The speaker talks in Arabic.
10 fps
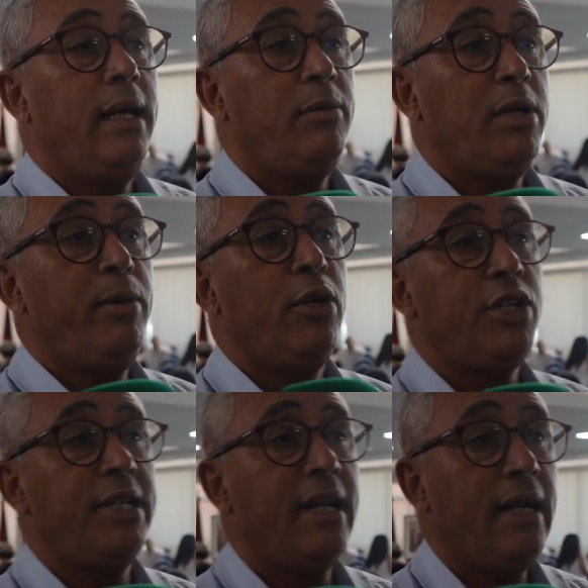دعم الكبير
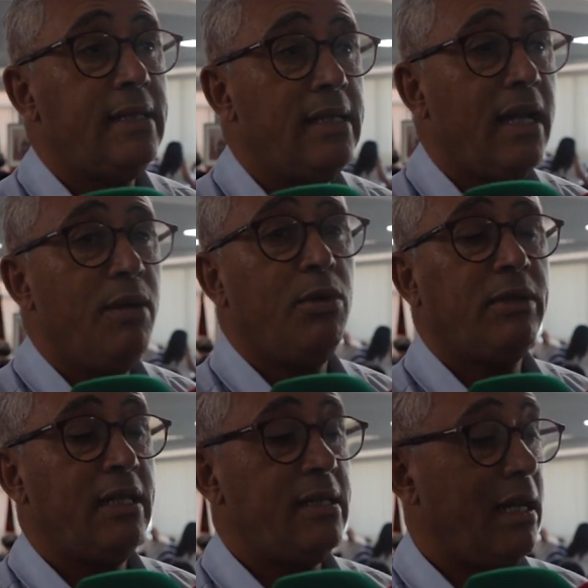خشيسون رئيس النقابه
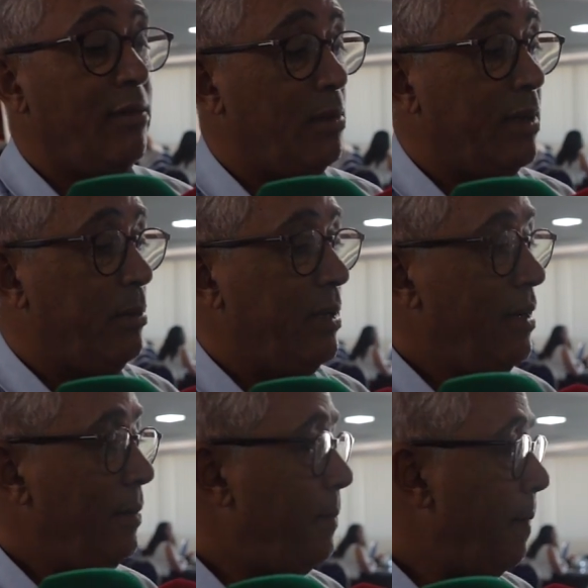الوطنيه للصحافه المغربيه